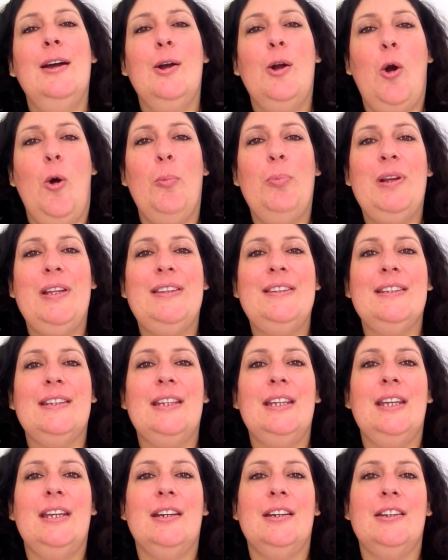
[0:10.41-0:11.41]

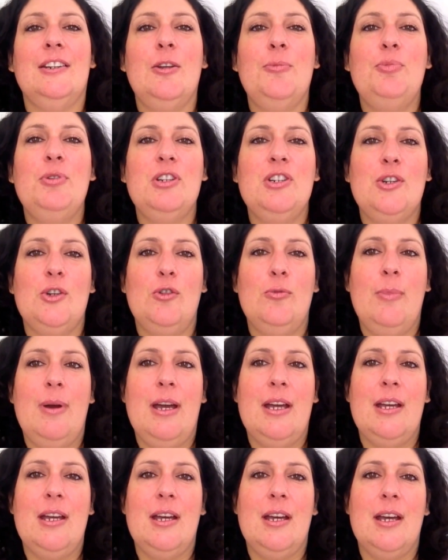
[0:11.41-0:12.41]
complétée euh, depuis que j'ai eu
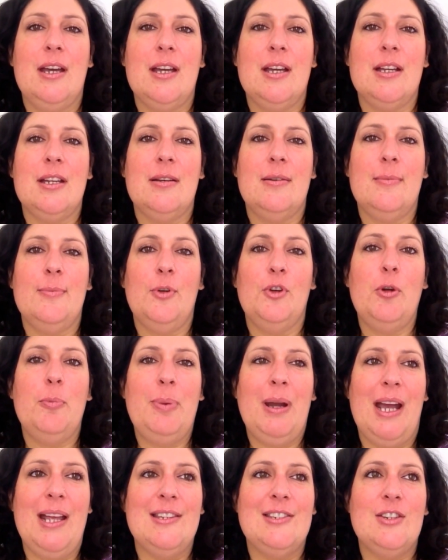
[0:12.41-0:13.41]
ma, mon
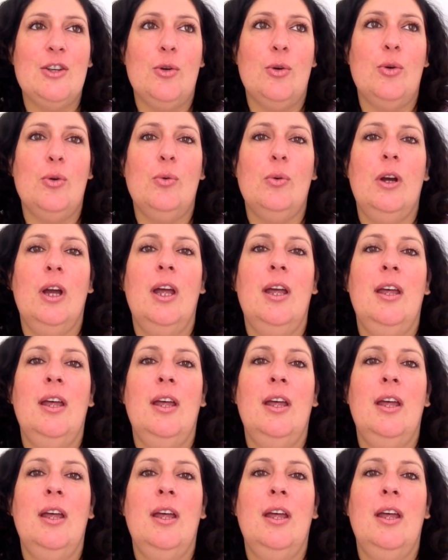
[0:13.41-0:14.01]
opération